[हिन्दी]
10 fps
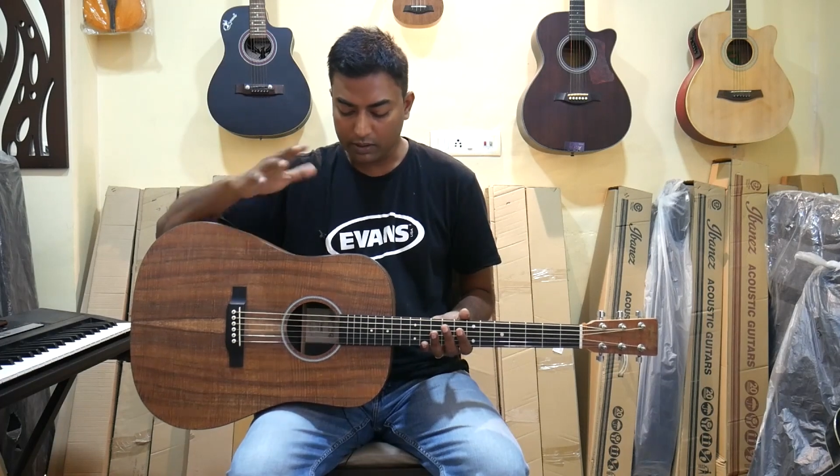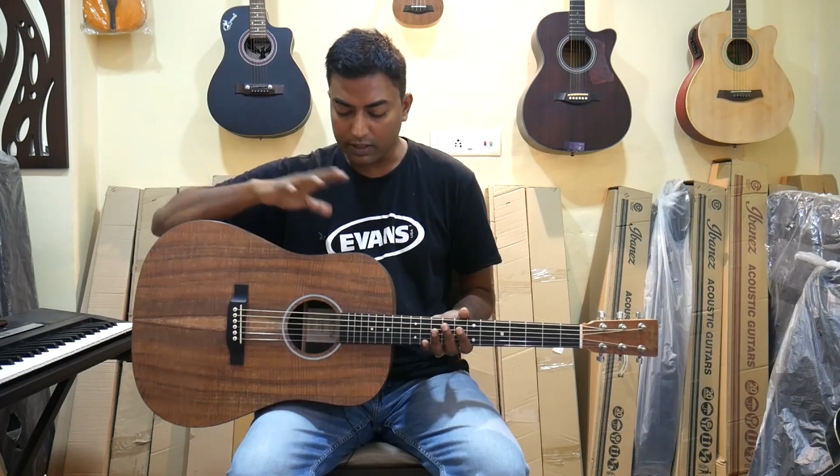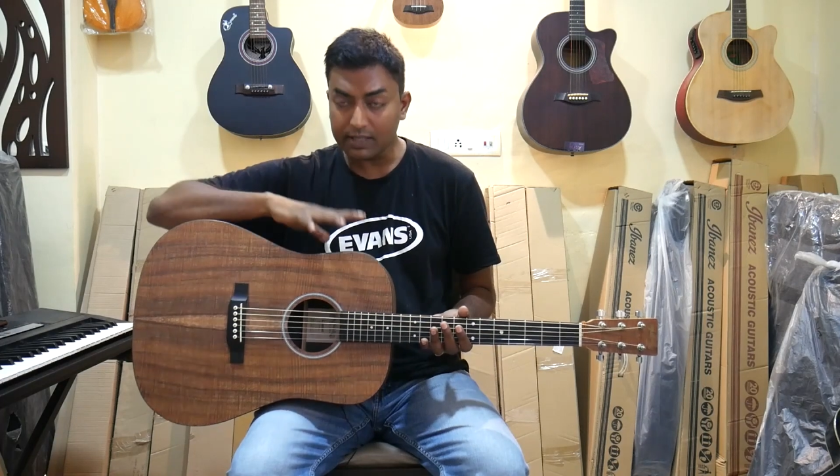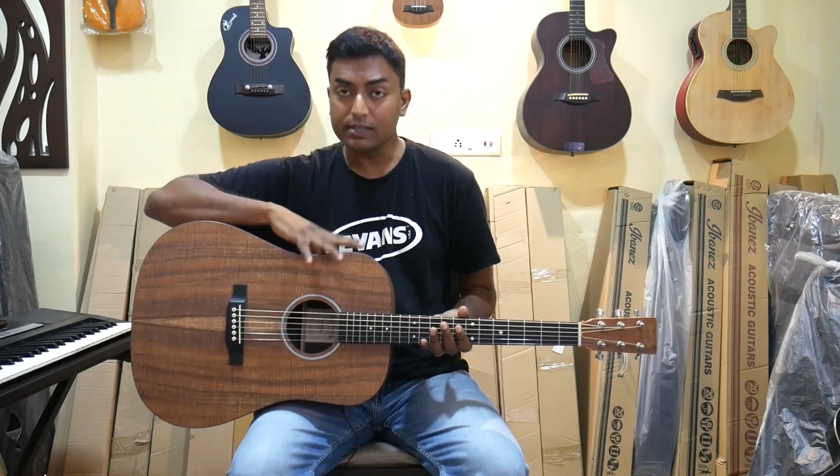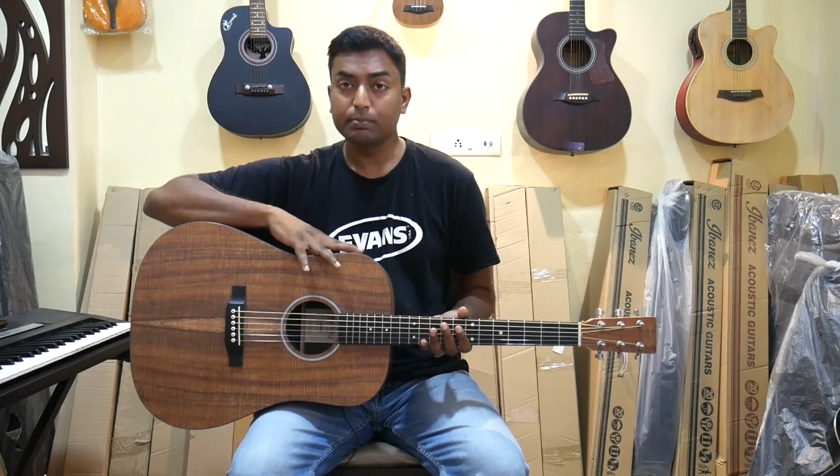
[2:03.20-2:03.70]

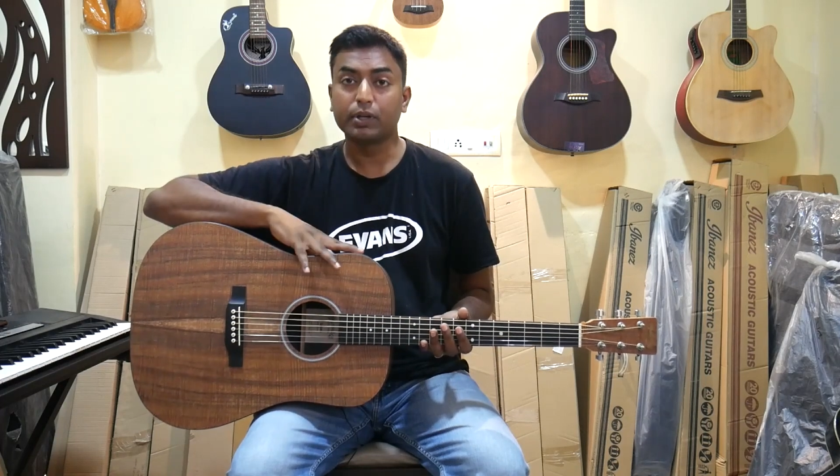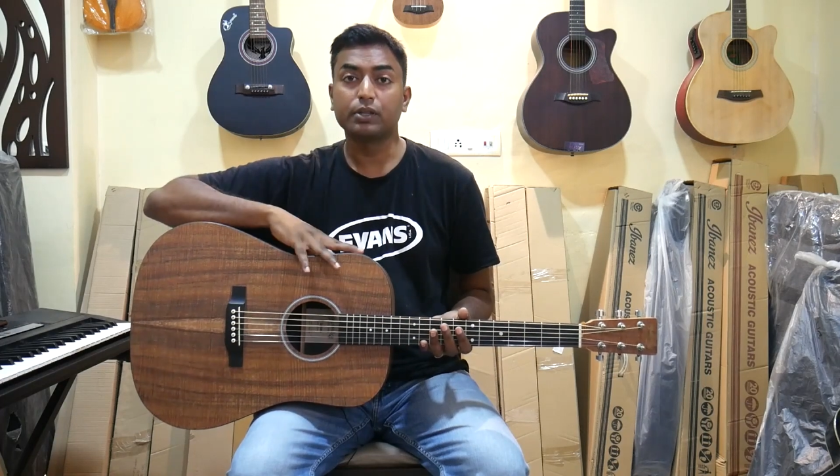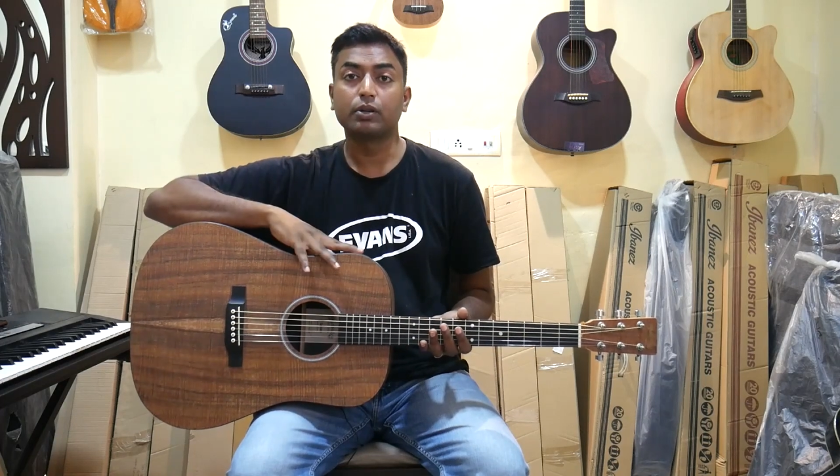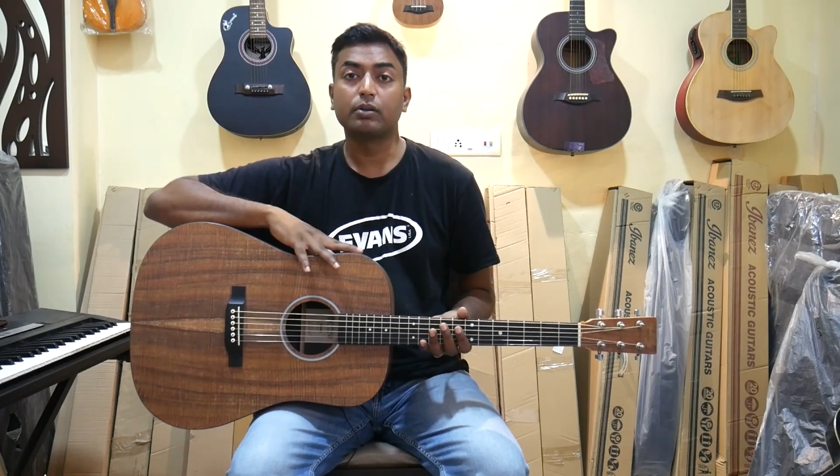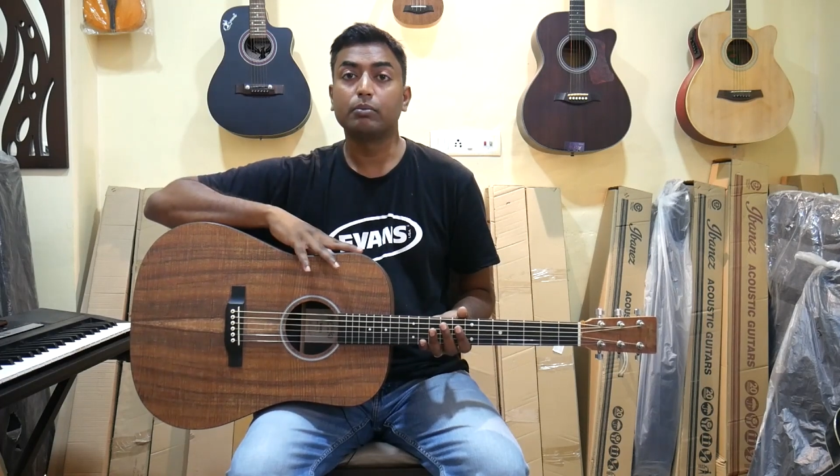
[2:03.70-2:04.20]
दिस
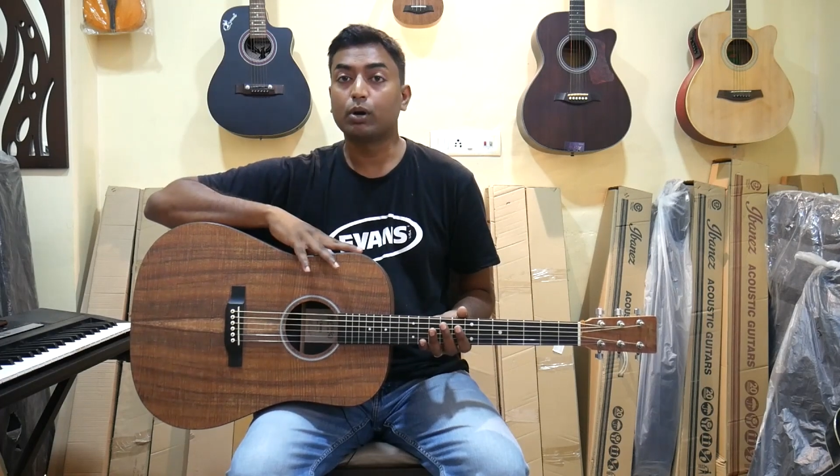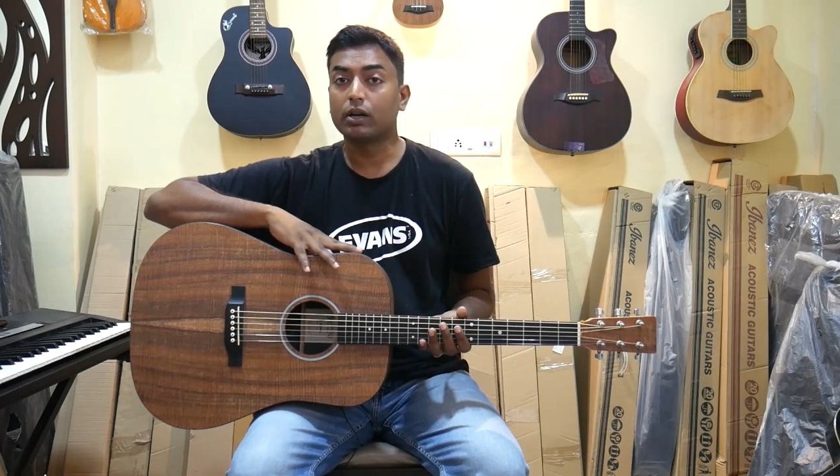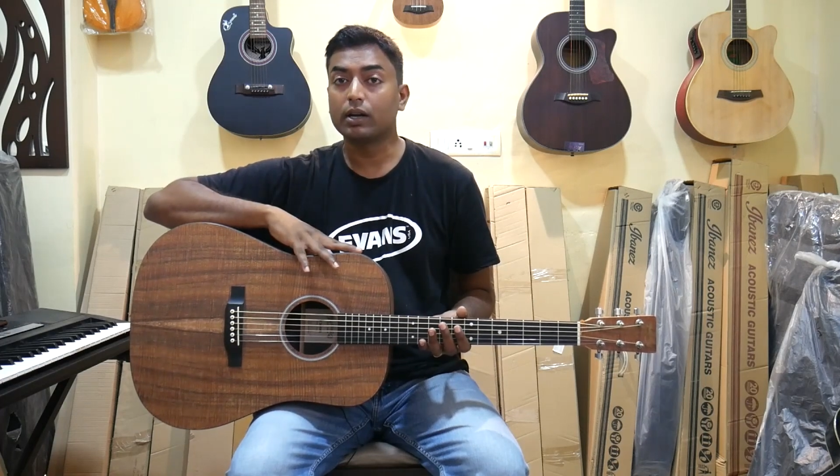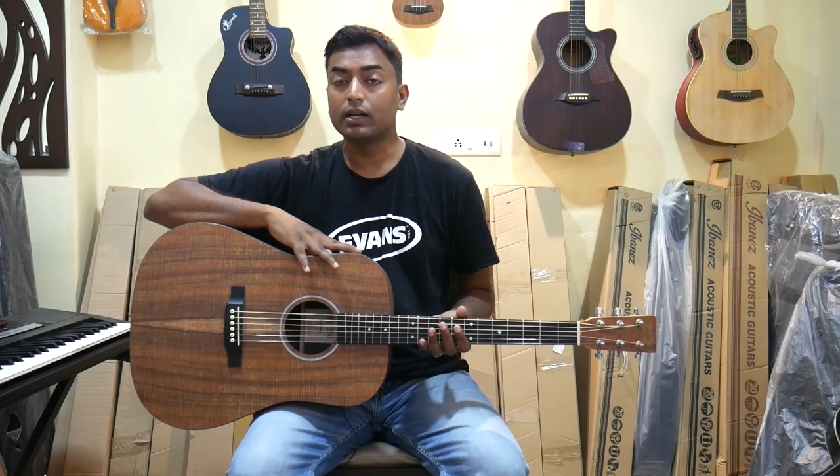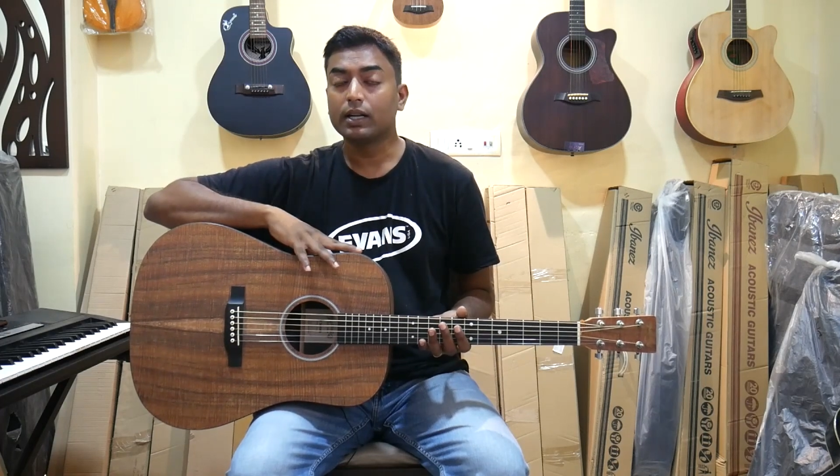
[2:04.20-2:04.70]
पर्टिकुलर
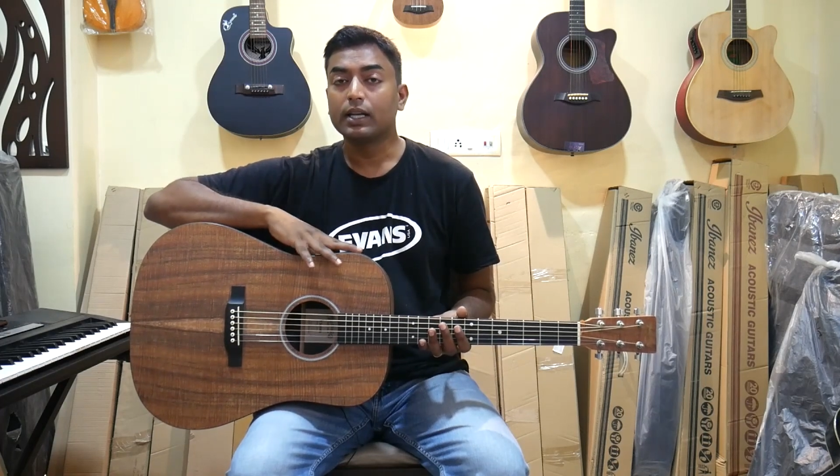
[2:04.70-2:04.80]
मॉडल